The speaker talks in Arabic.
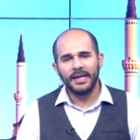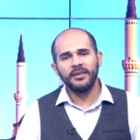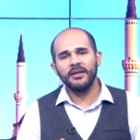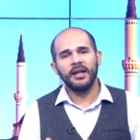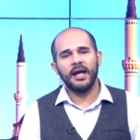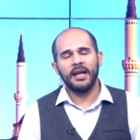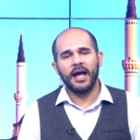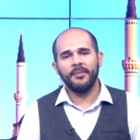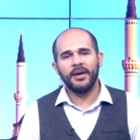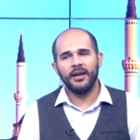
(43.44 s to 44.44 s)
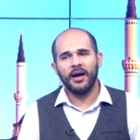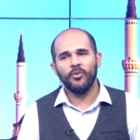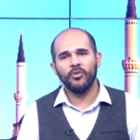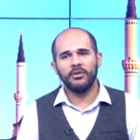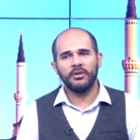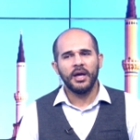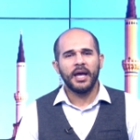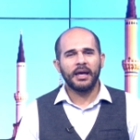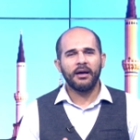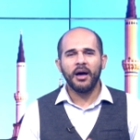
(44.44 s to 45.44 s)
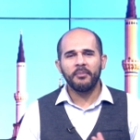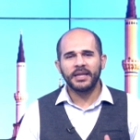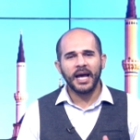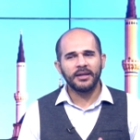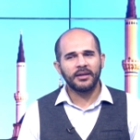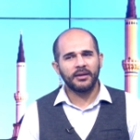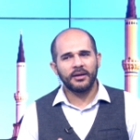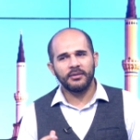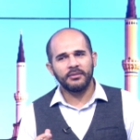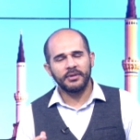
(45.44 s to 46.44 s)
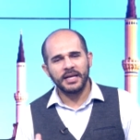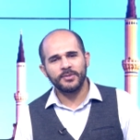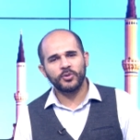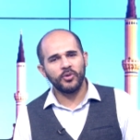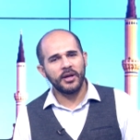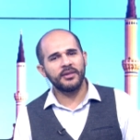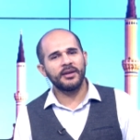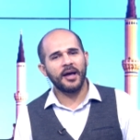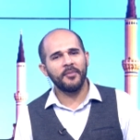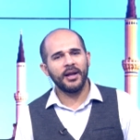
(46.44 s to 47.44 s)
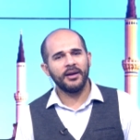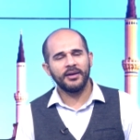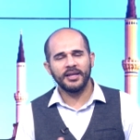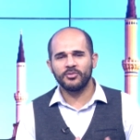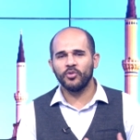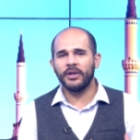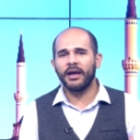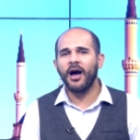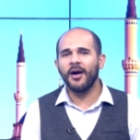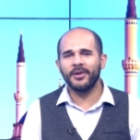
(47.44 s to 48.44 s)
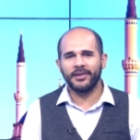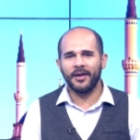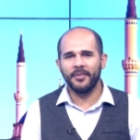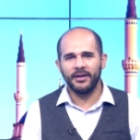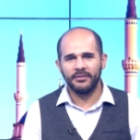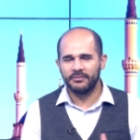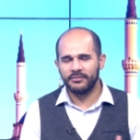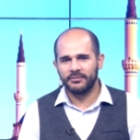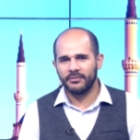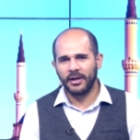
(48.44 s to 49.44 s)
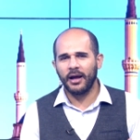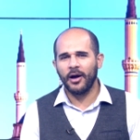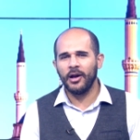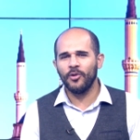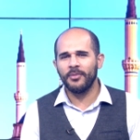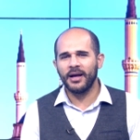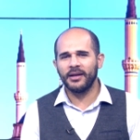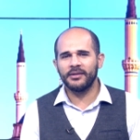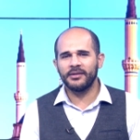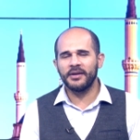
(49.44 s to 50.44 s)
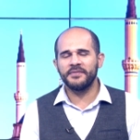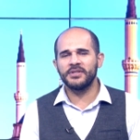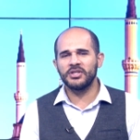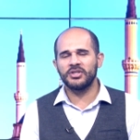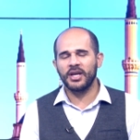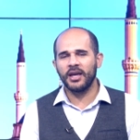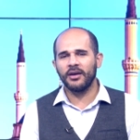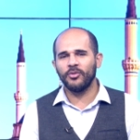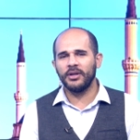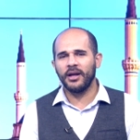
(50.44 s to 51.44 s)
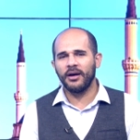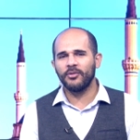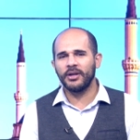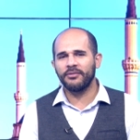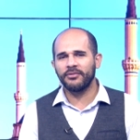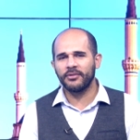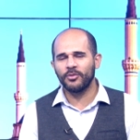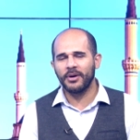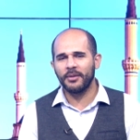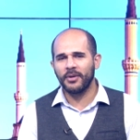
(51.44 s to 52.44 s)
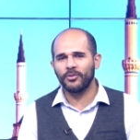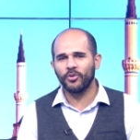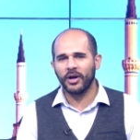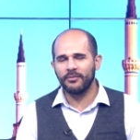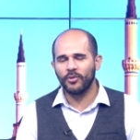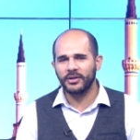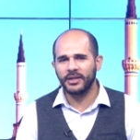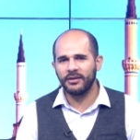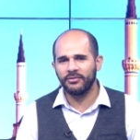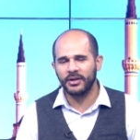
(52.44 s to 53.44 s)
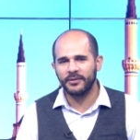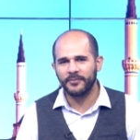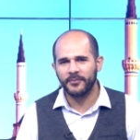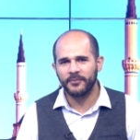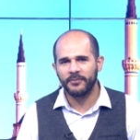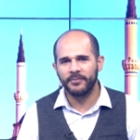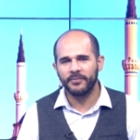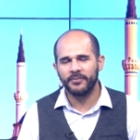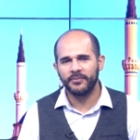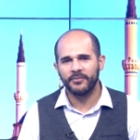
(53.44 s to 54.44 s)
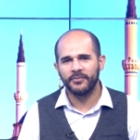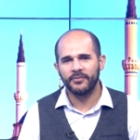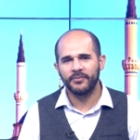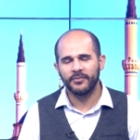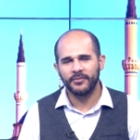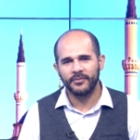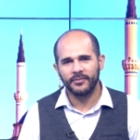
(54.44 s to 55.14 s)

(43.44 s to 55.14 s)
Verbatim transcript: إذن العمل أو آه، إقام بداية يعني ناس بتقول إذن عمل ناس بتقول إقامة عمل هل هما نفس الشيء ولا ولا هما موضوعين مختلفين؟ لا هن هن مو نفس الشيء